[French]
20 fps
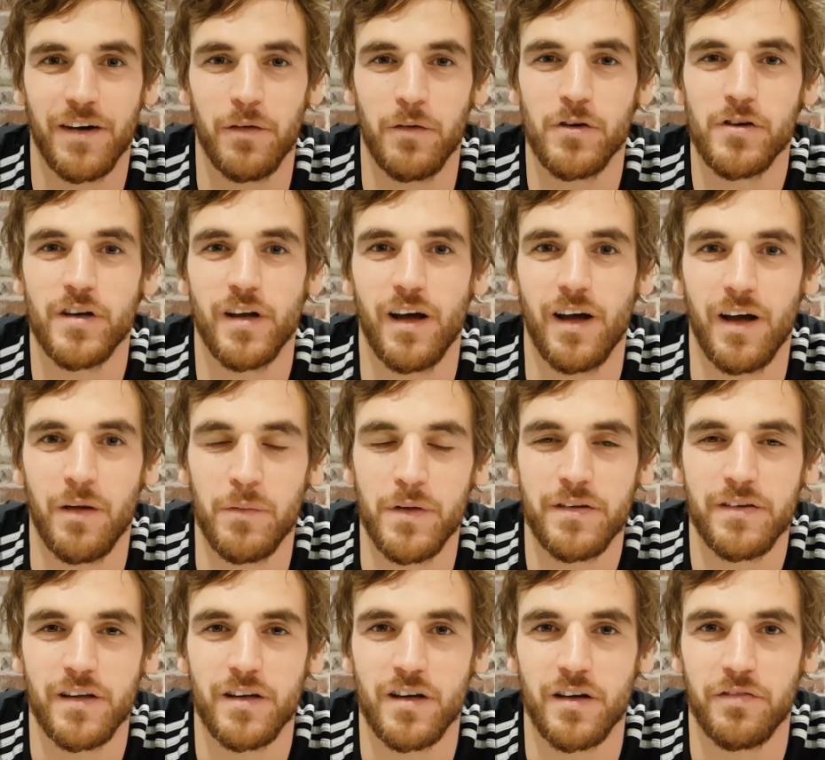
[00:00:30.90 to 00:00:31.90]
vraiment j'ai un
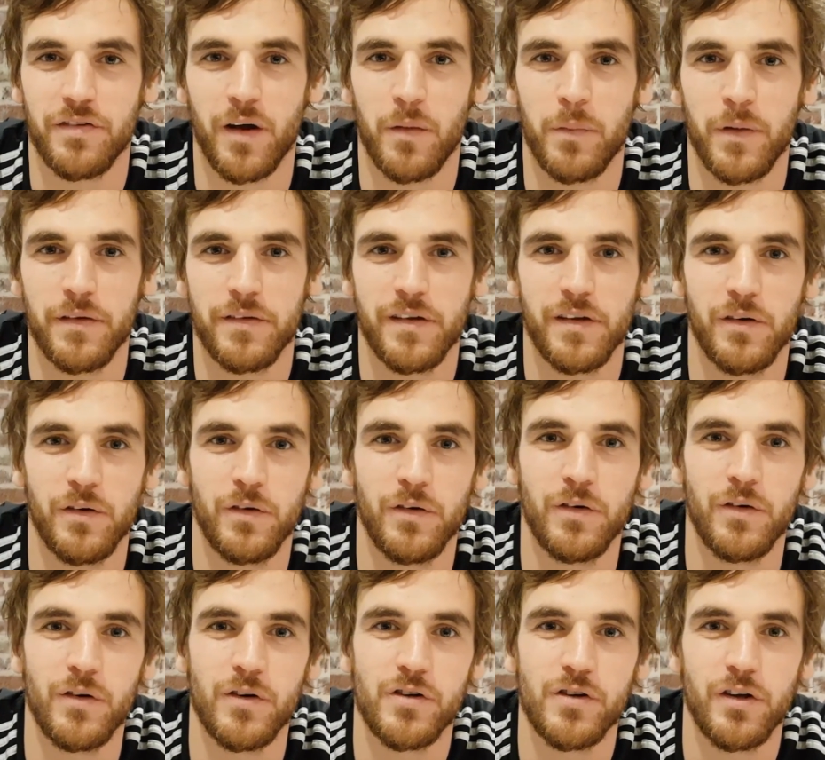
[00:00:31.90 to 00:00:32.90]
message à faire passer
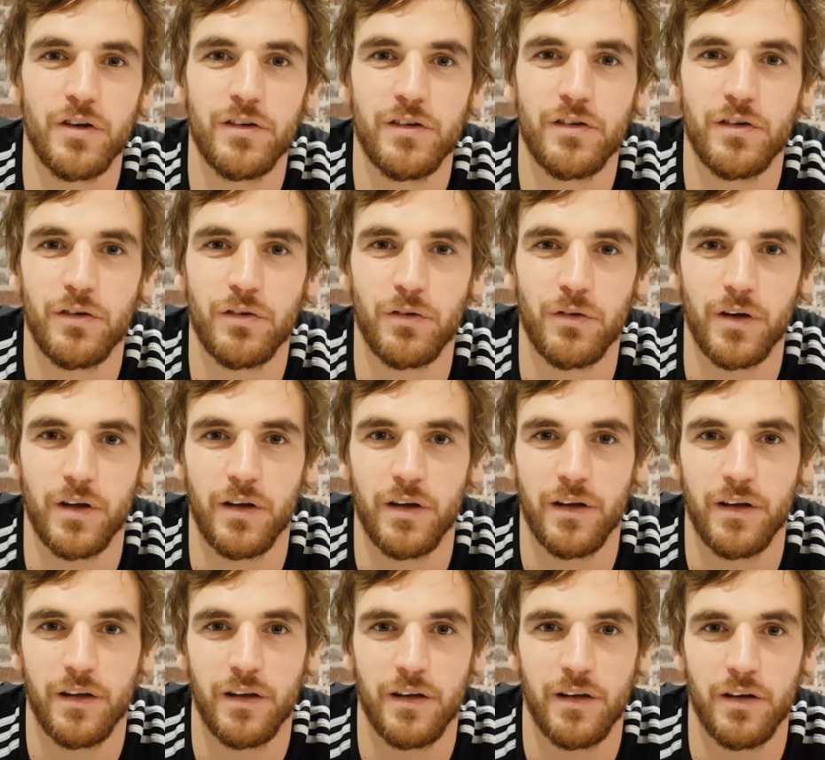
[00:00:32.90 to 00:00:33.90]
aux, jeunes, ce sont
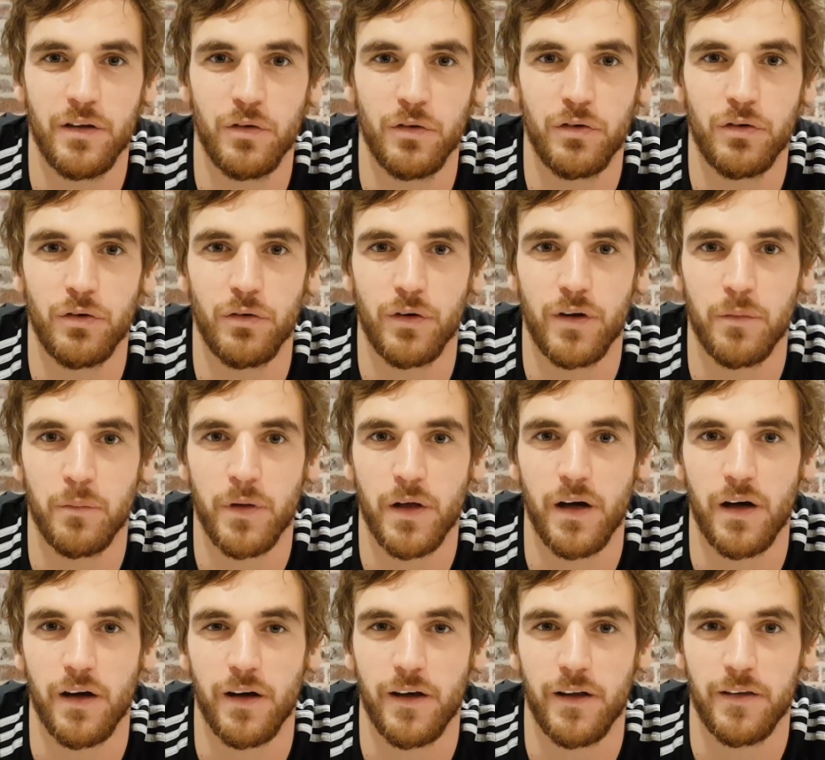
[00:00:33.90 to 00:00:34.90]
les, notions qui me
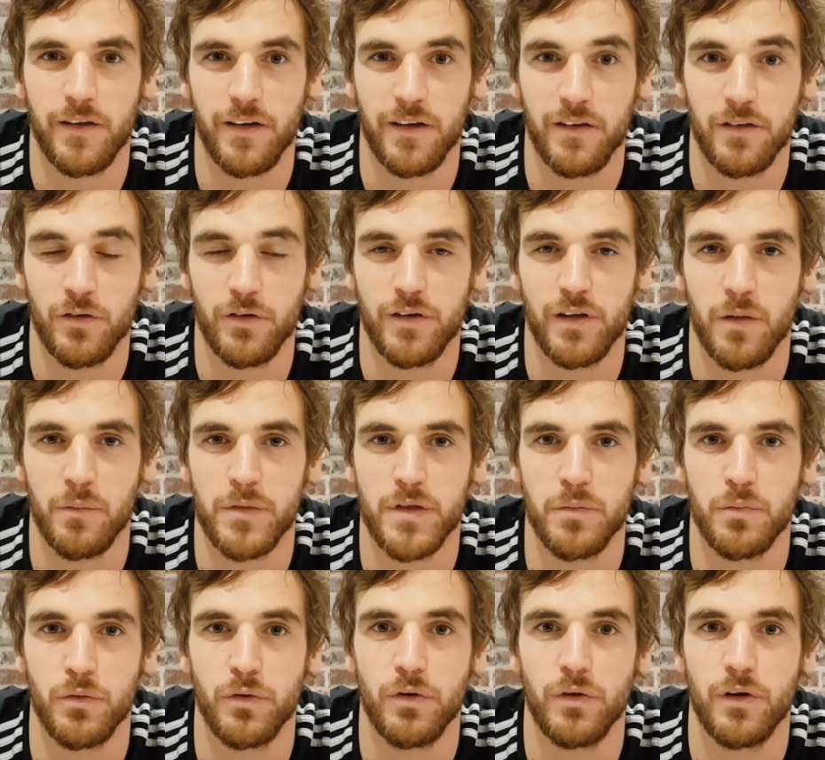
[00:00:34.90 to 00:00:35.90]
caractérisent aussi un petit
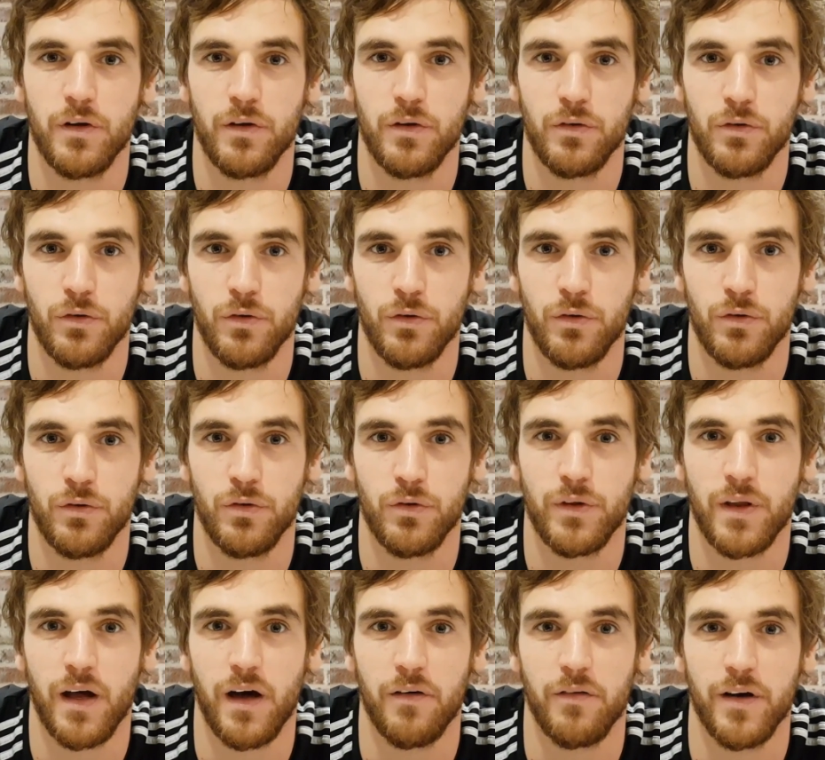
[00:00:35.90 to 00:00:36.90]
peu euh, de,
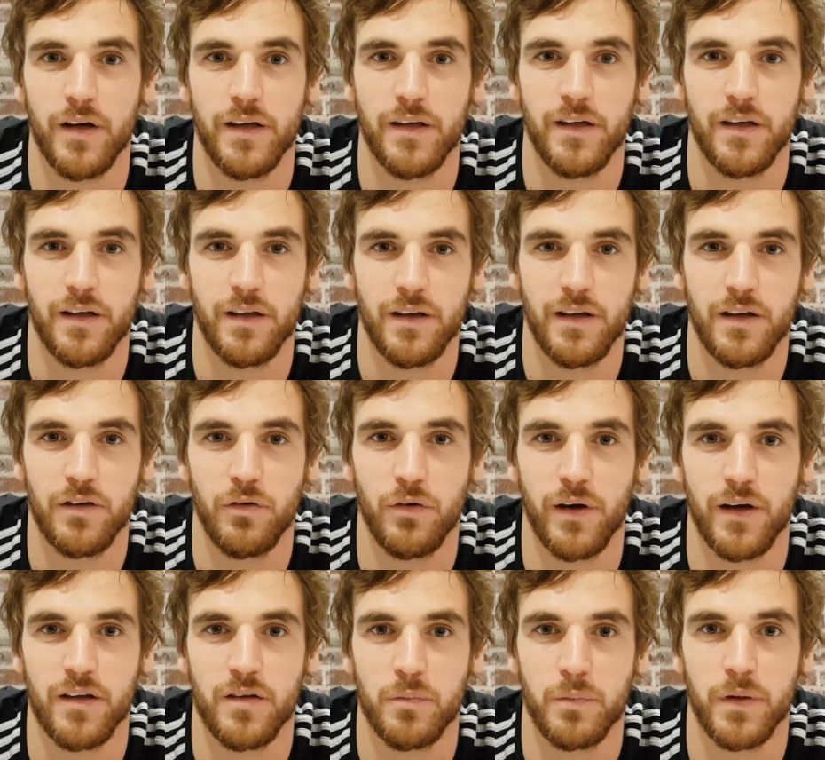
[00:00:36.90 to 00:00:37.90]
travail et, de
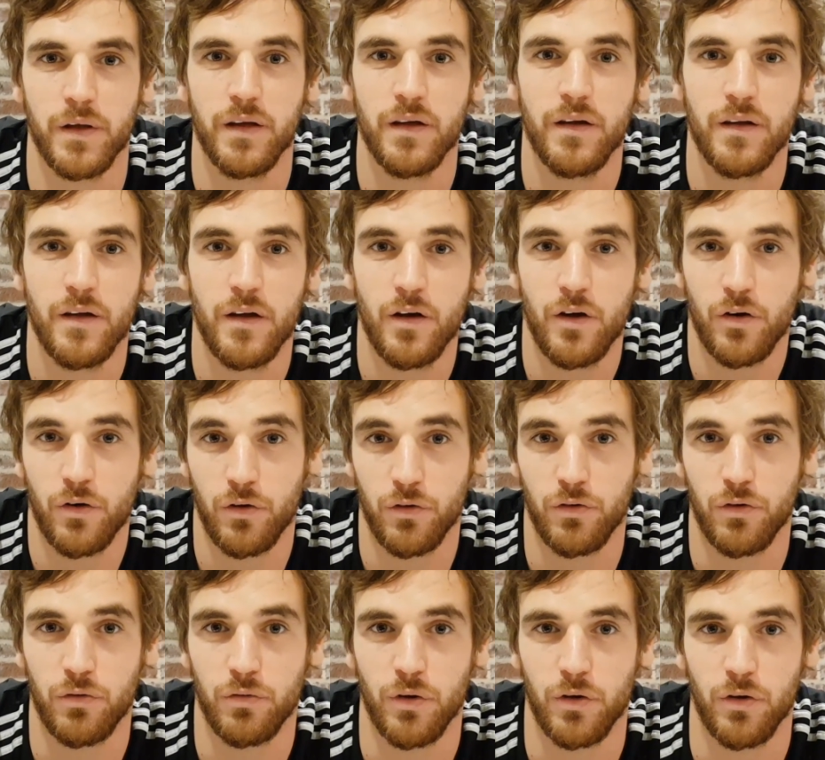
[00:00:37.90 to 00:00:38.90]
respect, que
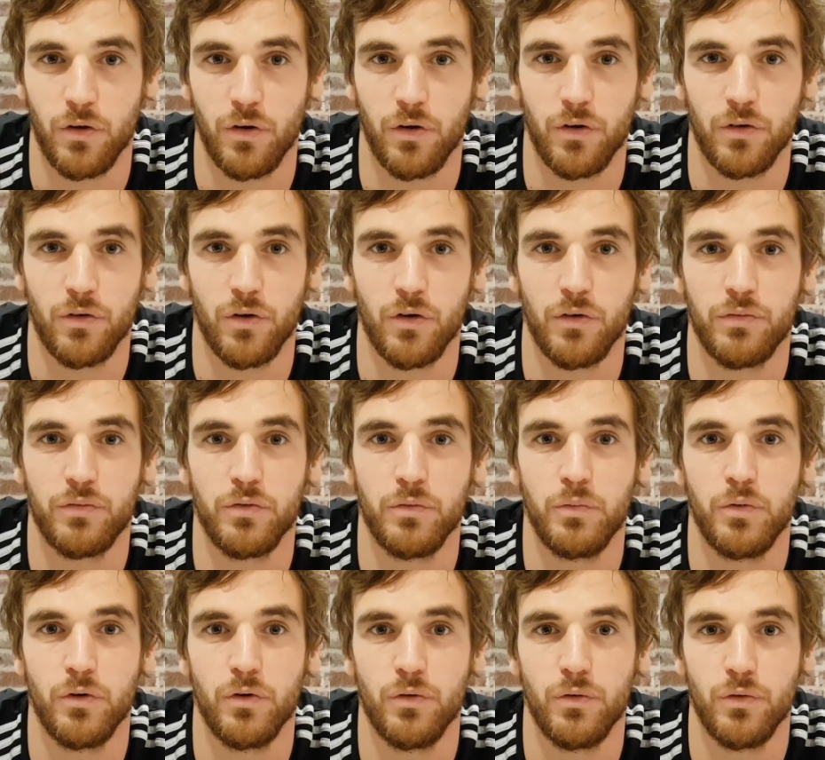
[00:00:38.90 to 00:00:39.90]
ce soit dans, dans le
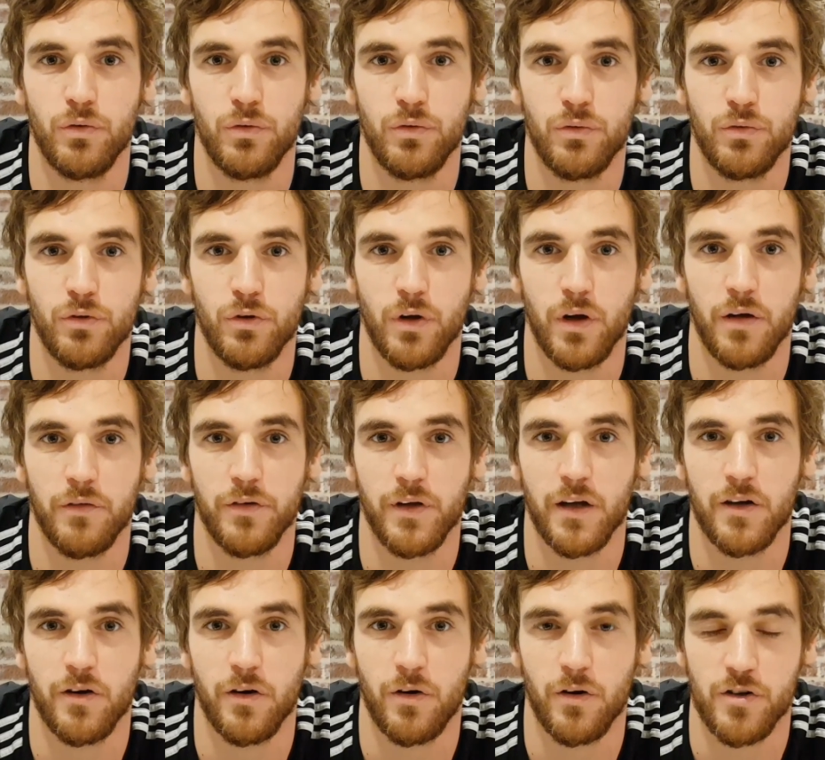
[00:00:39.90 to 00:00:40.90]
football ou, dans la vie
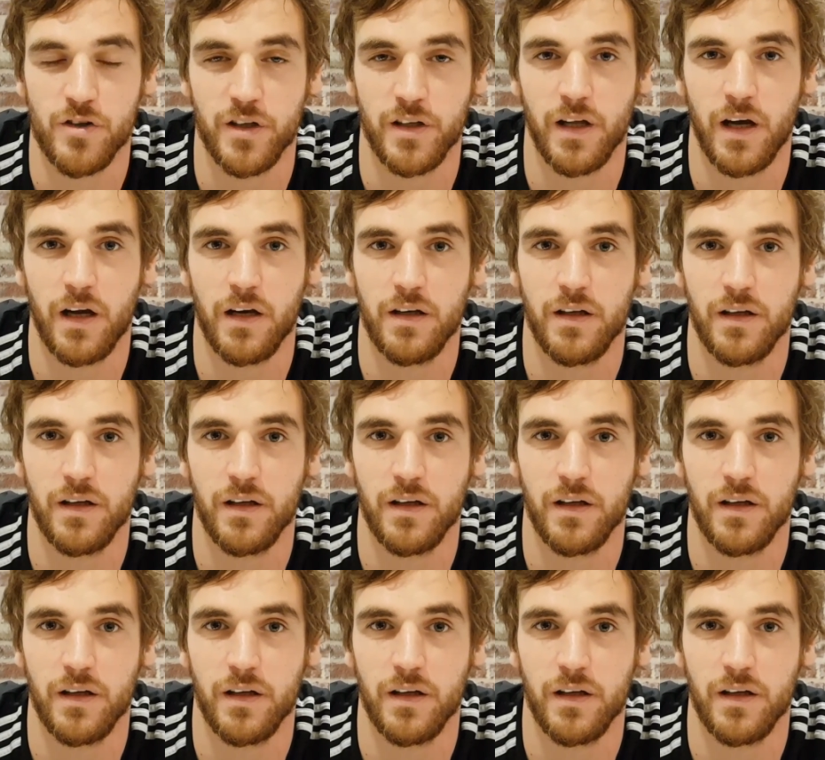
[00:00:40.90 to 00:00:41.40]
en général.